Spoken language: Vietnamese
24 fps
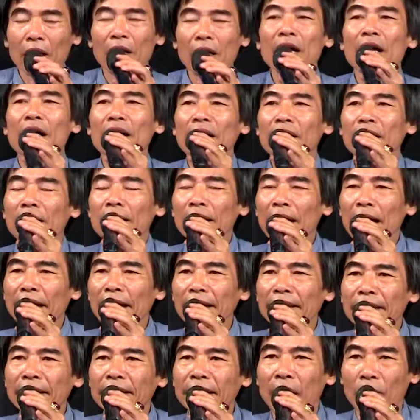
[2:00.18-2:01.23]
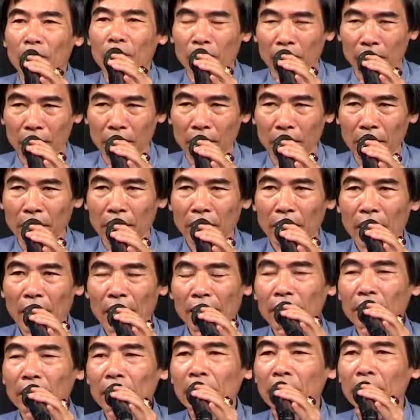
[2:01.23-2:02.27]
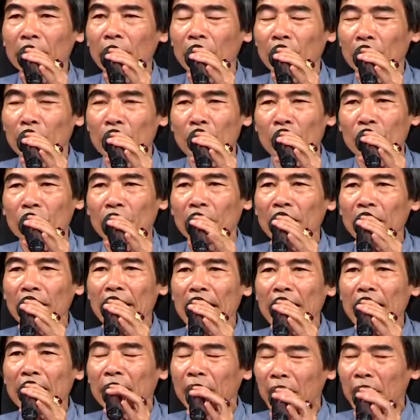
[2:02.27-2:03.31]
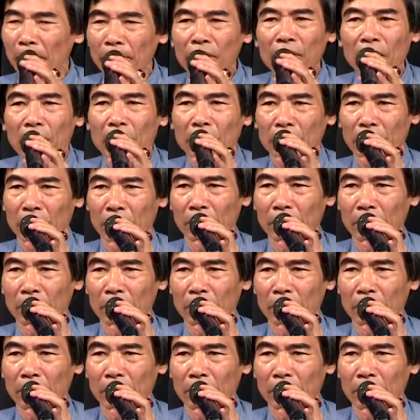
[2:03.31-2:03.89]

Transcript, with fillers: đó là cái anh chồng ấy, anh ấy thiếu một kỹ năng nghiêm trọng,